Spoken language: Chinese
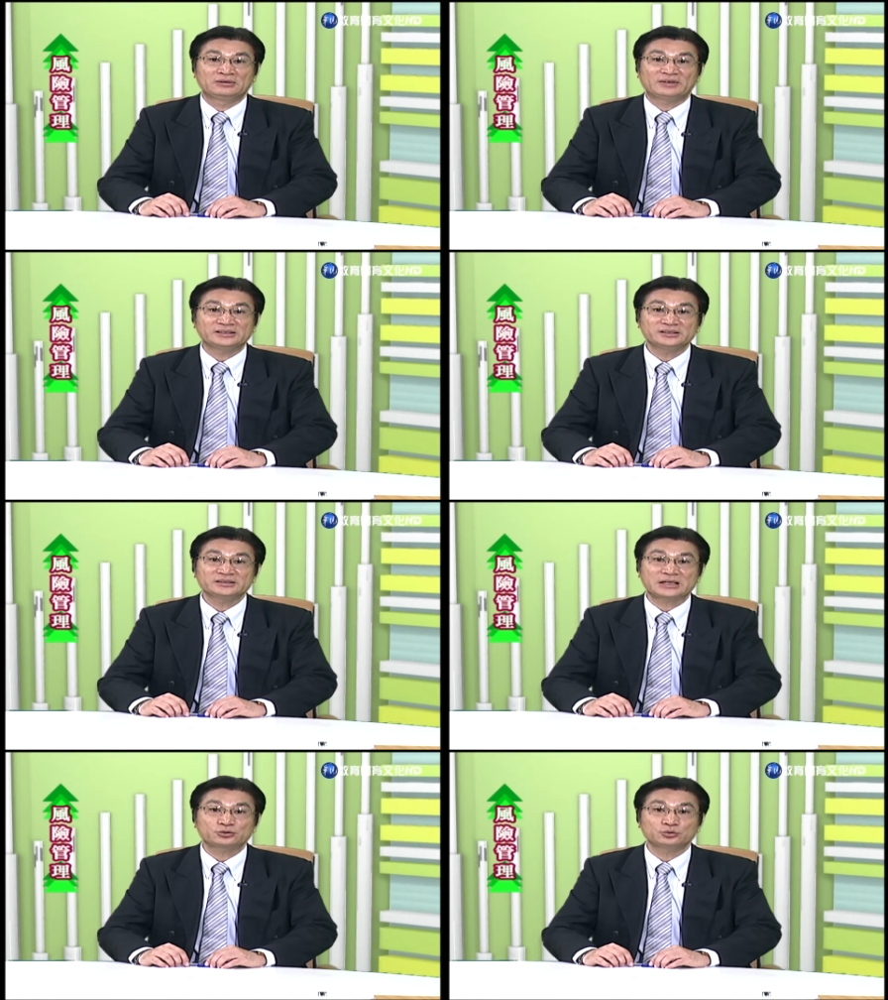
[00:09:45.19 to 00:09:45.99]
凡是
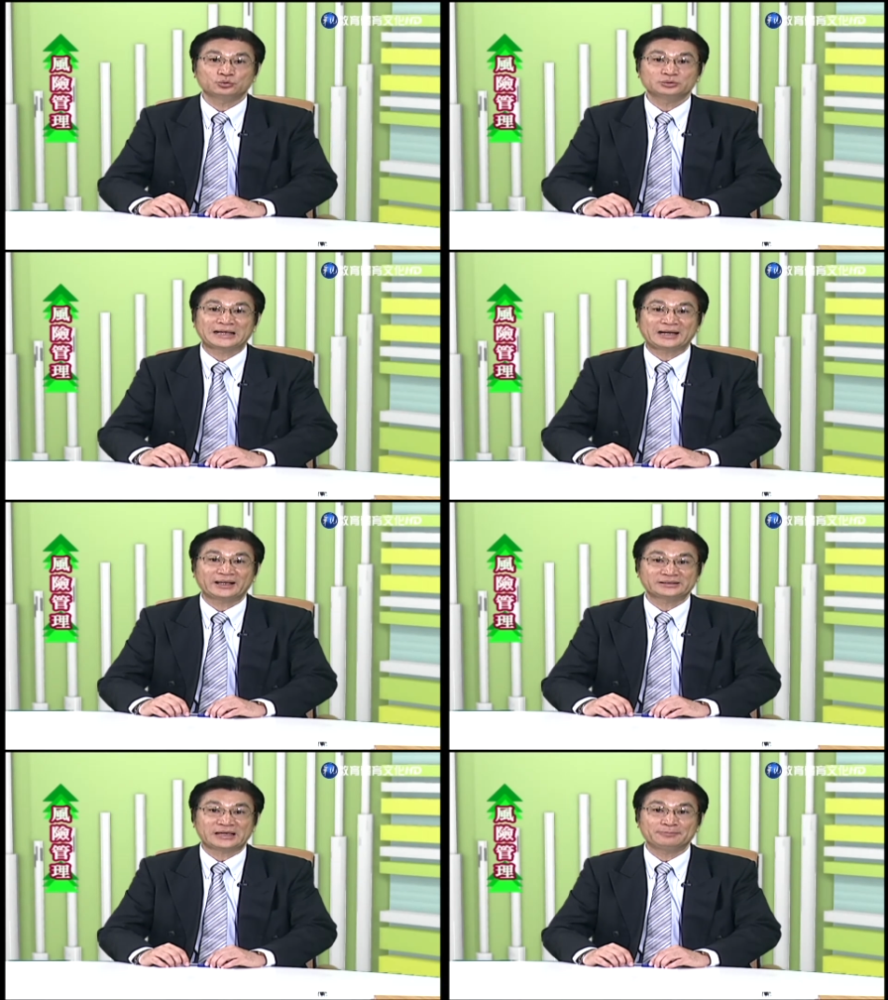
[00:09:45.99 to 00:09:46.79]
上述五大
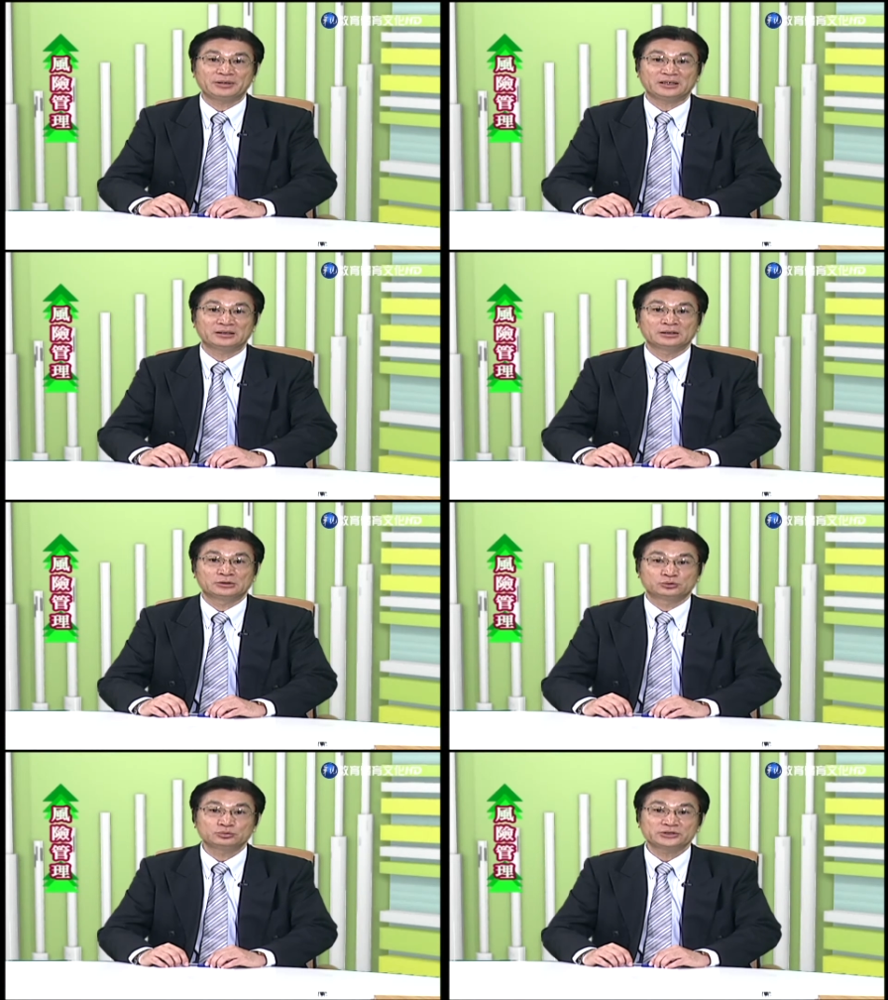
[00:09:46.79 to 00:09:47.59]
类产品
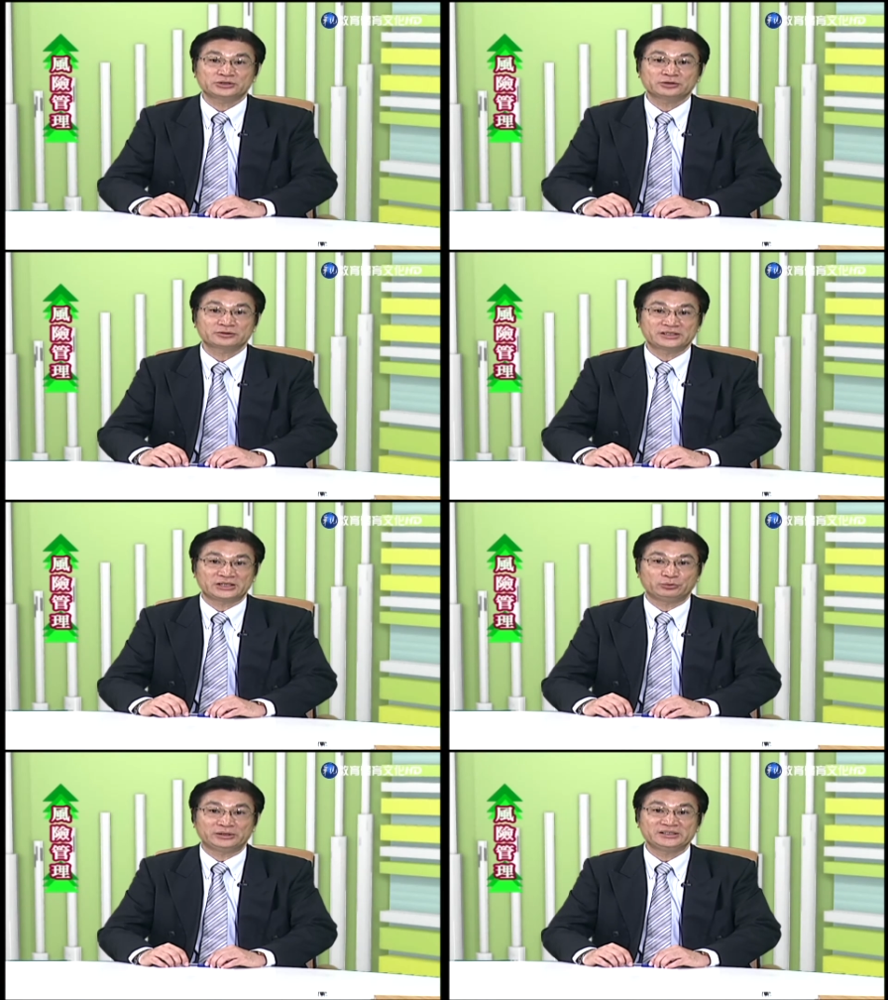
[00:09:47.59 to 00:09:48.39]
如使用
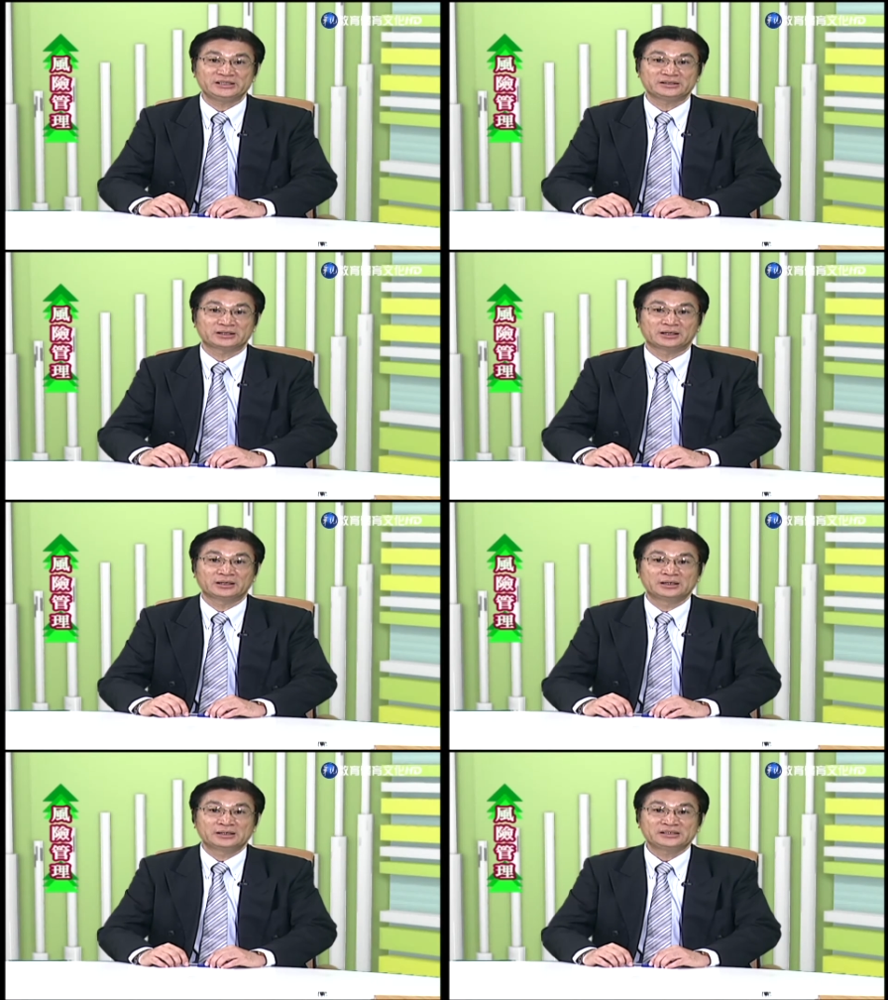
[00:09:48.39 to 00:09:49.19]
起云剂者，
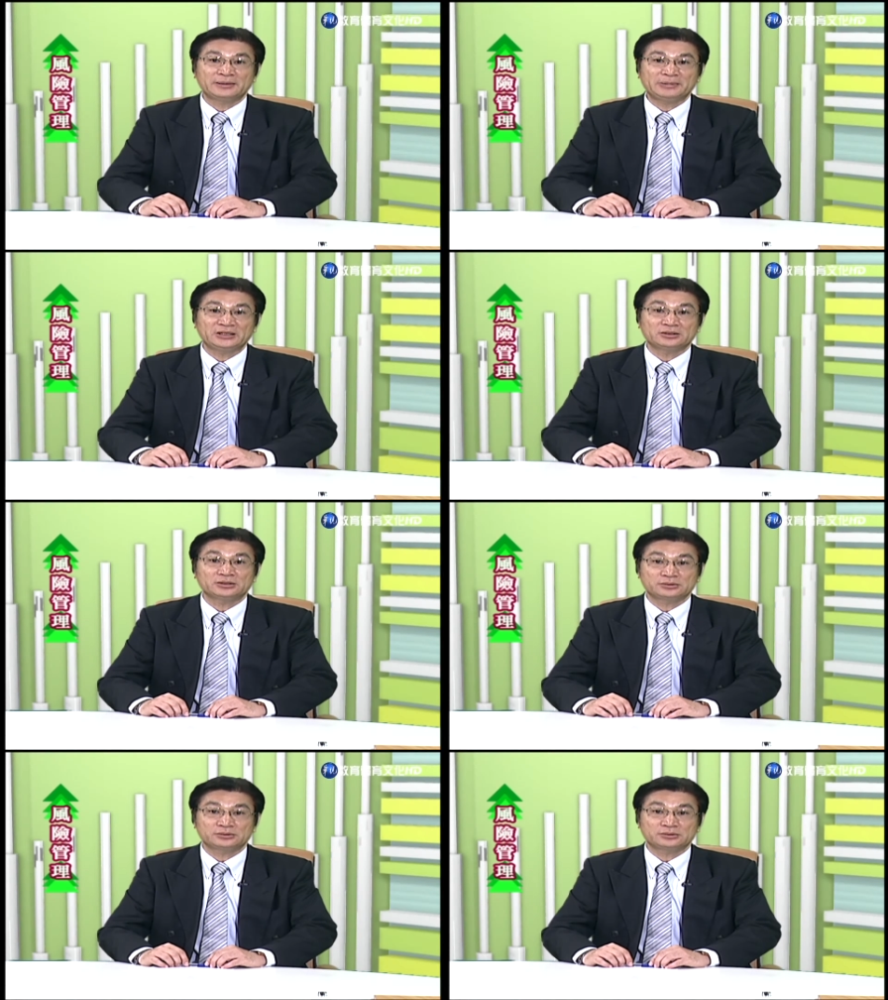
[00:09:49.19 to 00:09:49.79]
皆必